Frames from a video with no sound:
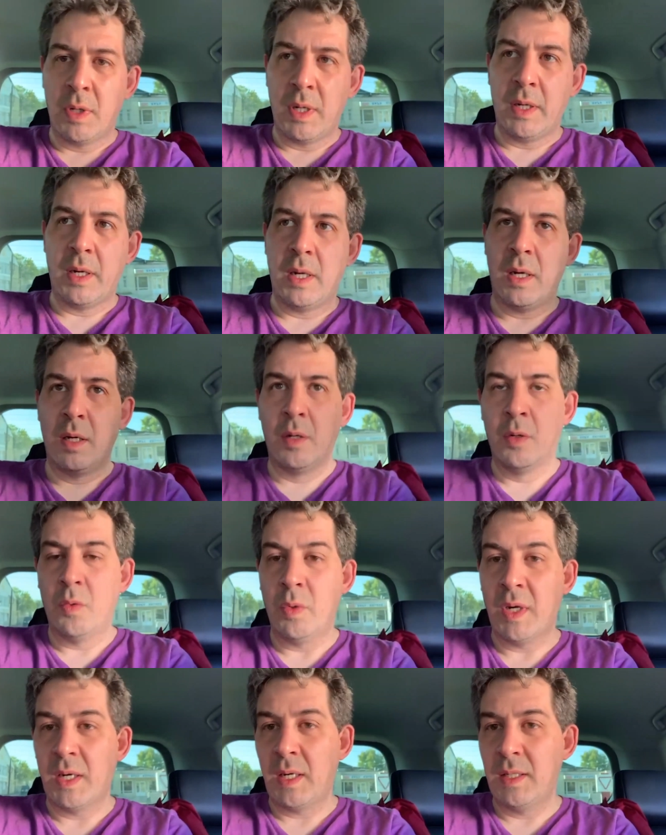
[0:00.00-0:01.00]
hará
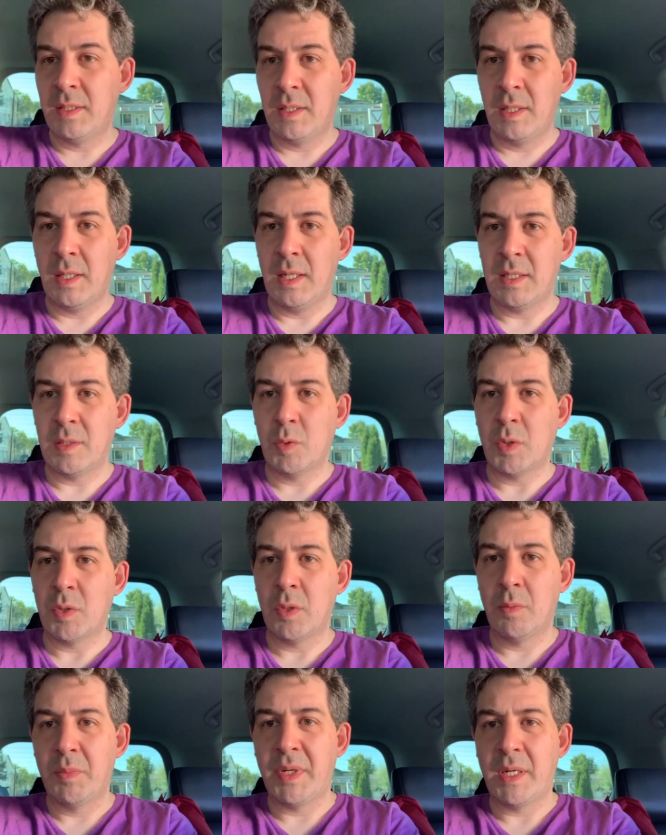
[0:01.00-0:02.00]
un análisis de la
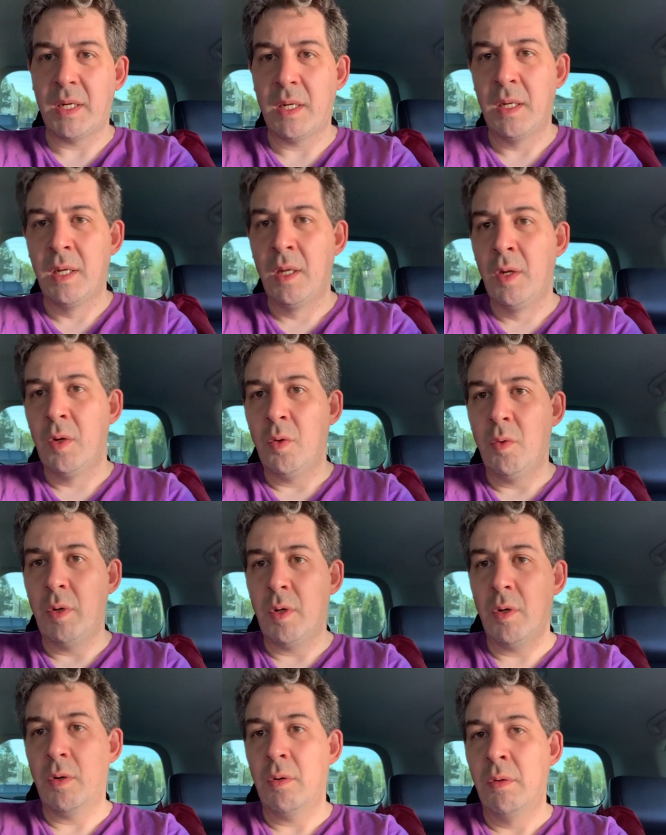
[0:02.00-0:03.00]
situación para
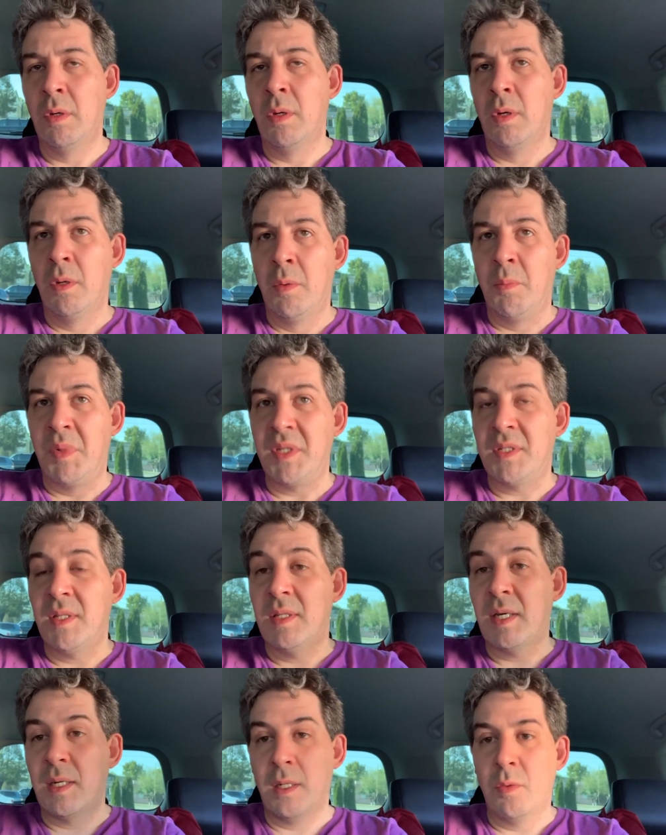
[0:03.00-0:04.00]
luego
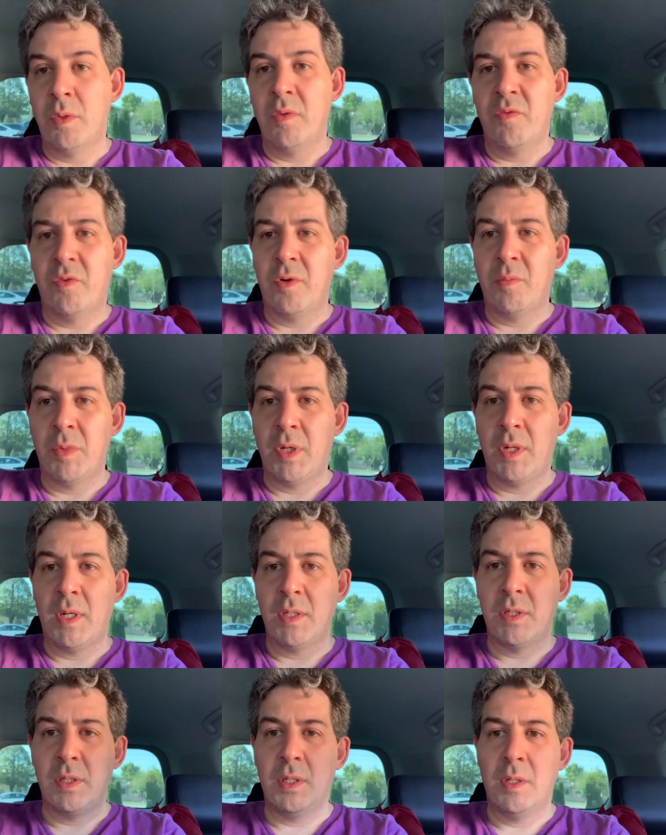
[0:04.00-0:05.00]
presentar algún informe
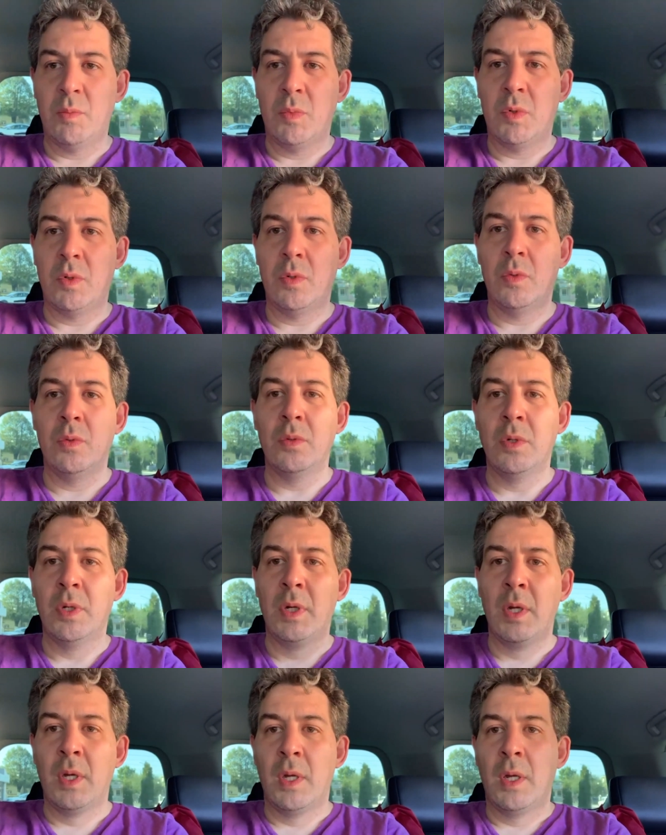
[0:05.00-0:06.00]
allí en Moscú.
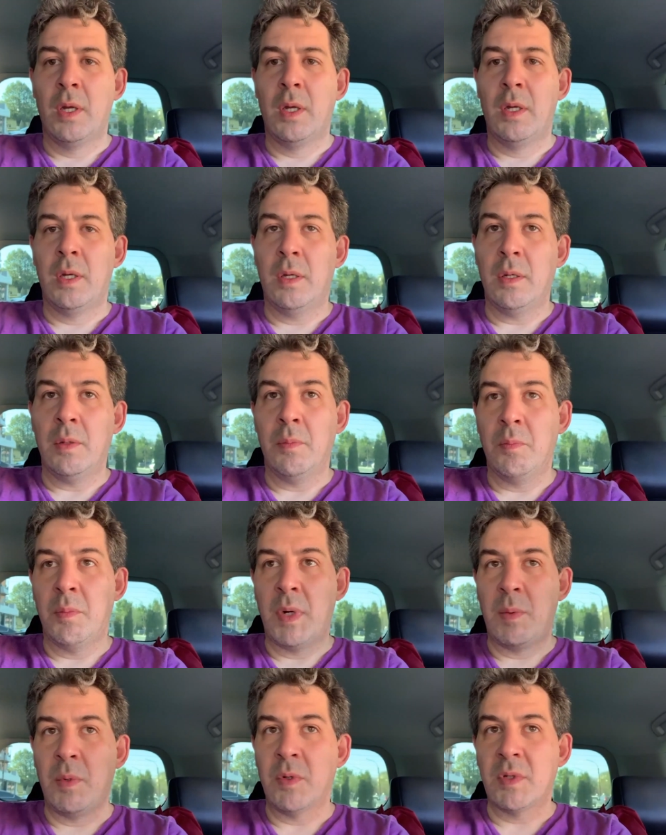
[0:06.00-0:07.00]
Ah,
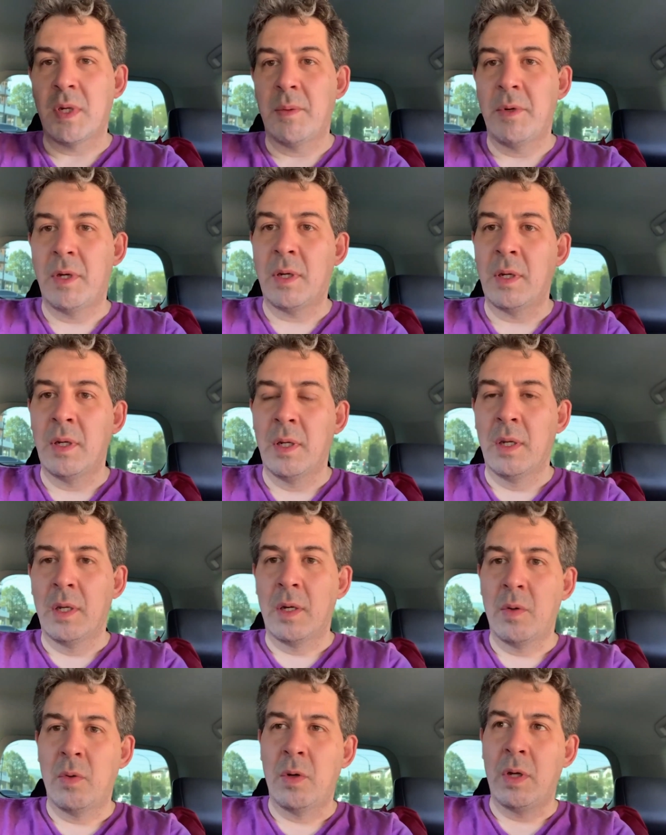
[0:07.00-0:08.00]
vamos a ver
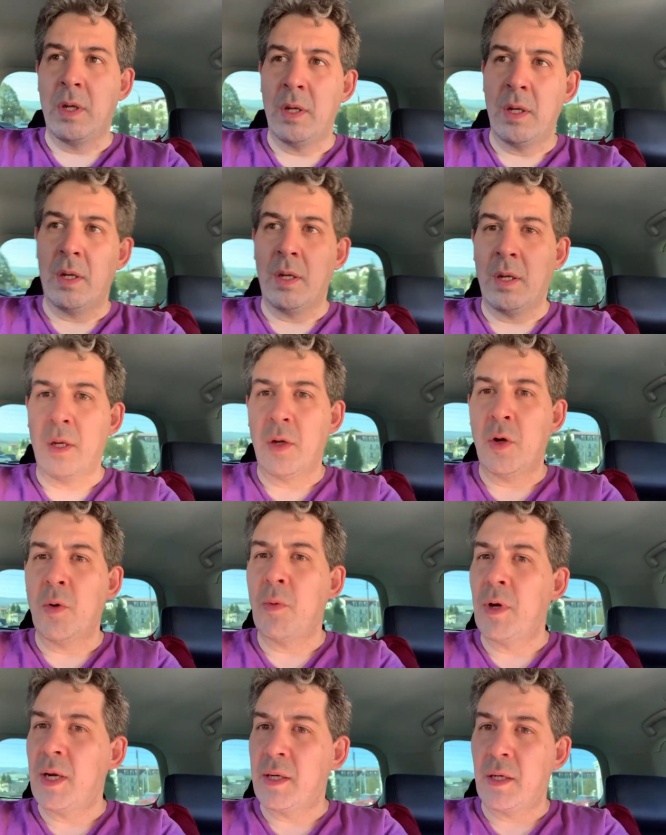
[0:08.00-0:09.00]
cómo
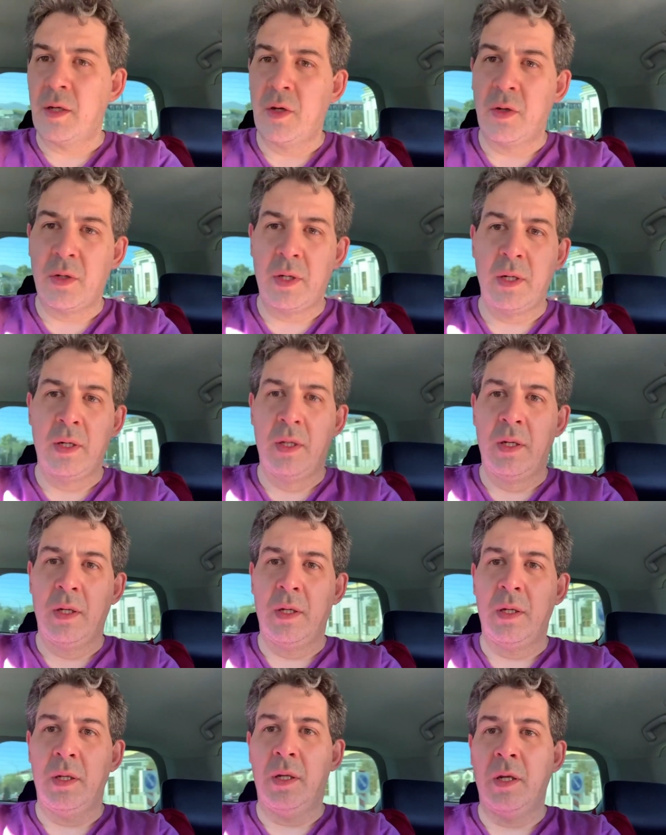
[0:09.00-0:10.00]
la recorre
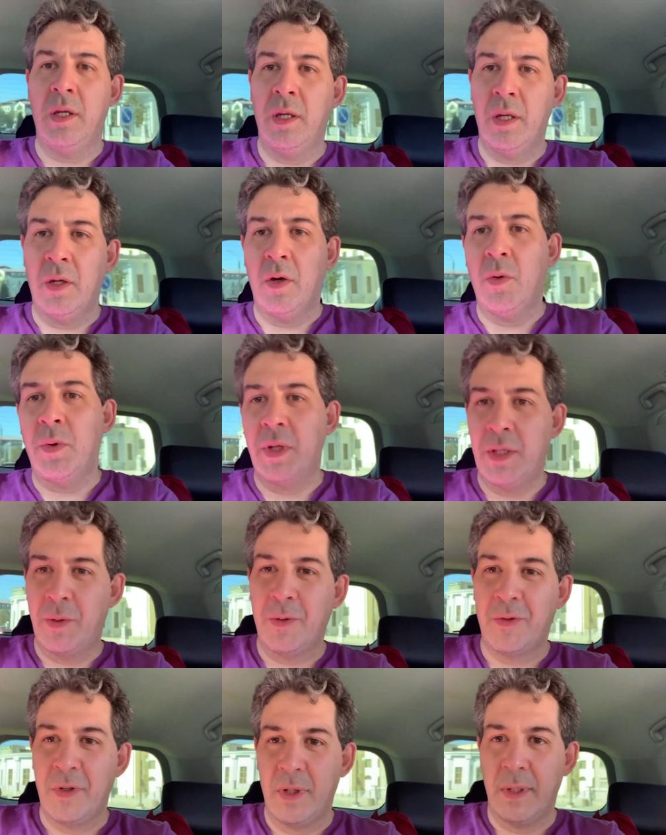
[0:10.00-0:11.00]
y qué objetivos
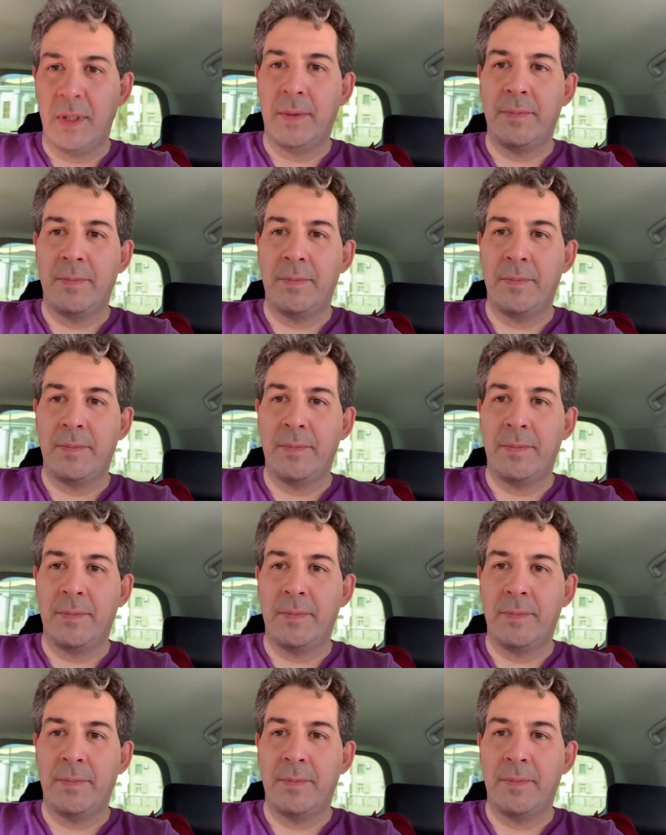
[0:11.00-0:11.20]
tiene.